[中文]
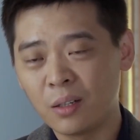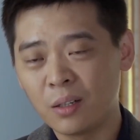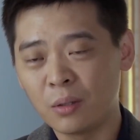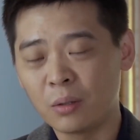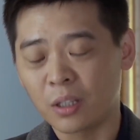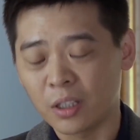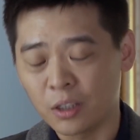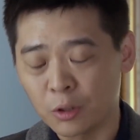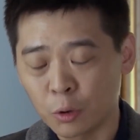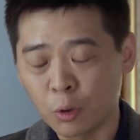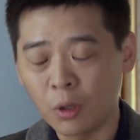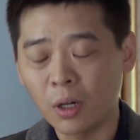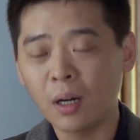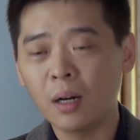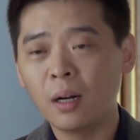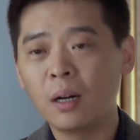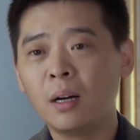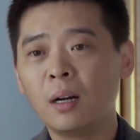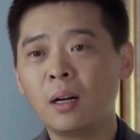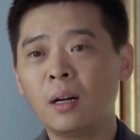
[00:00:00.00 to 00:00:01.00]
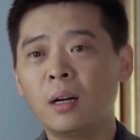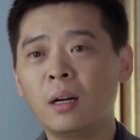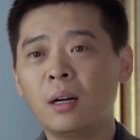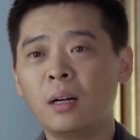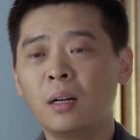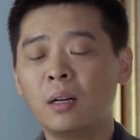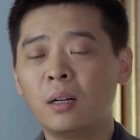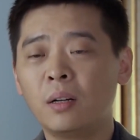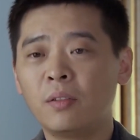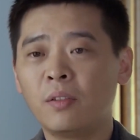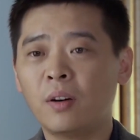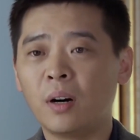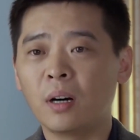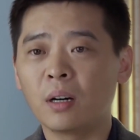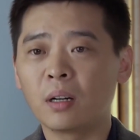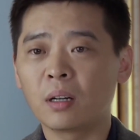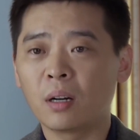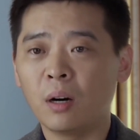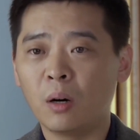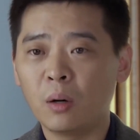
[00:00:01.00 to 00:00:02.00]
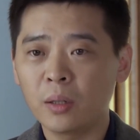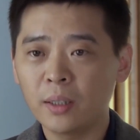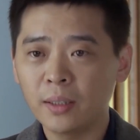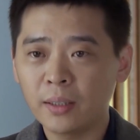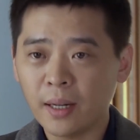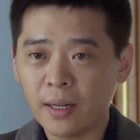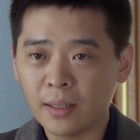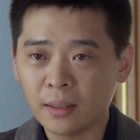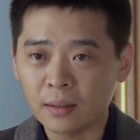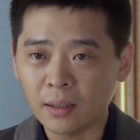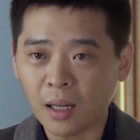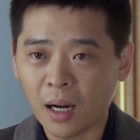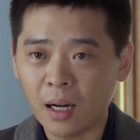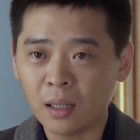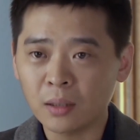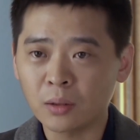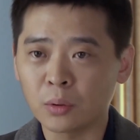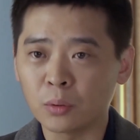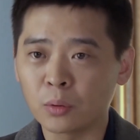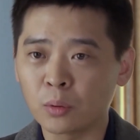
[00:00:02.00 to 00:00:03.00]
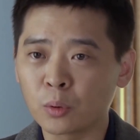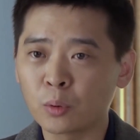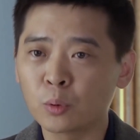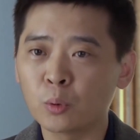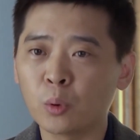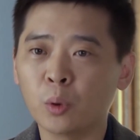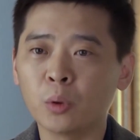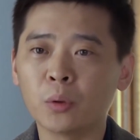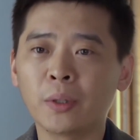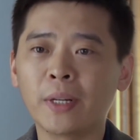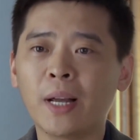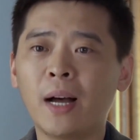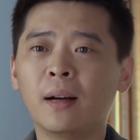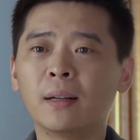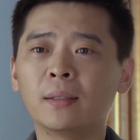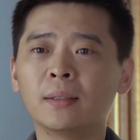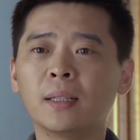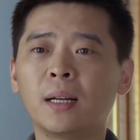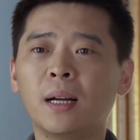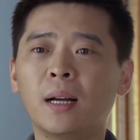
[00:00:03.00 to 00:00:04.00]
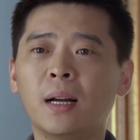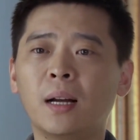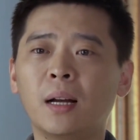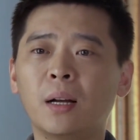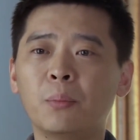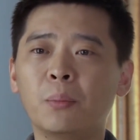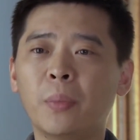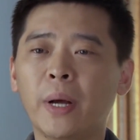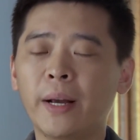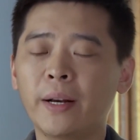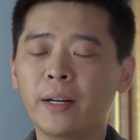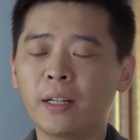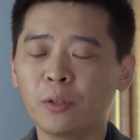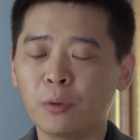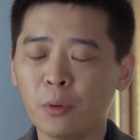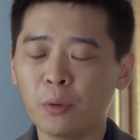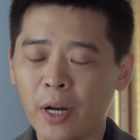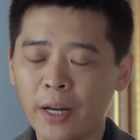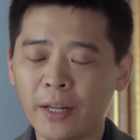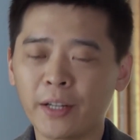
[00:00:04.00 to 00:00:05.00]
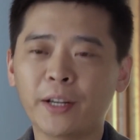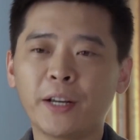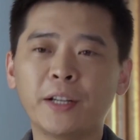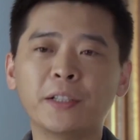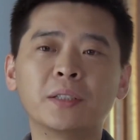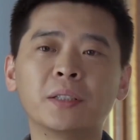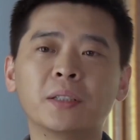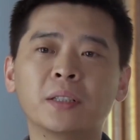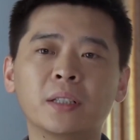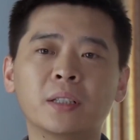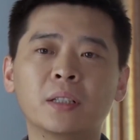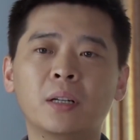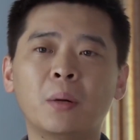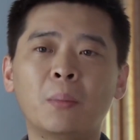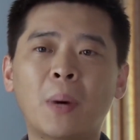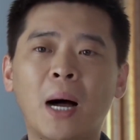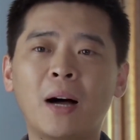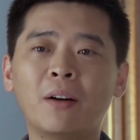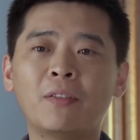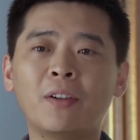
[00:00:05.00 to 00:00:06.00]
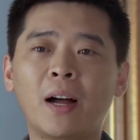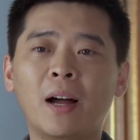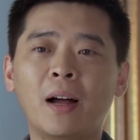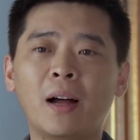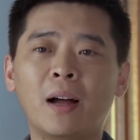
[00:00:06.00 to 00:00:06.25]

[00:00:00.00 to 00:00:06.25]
我跟你说，放高利贷的打手都是做做样子，没人愿意给自己惹麻烦。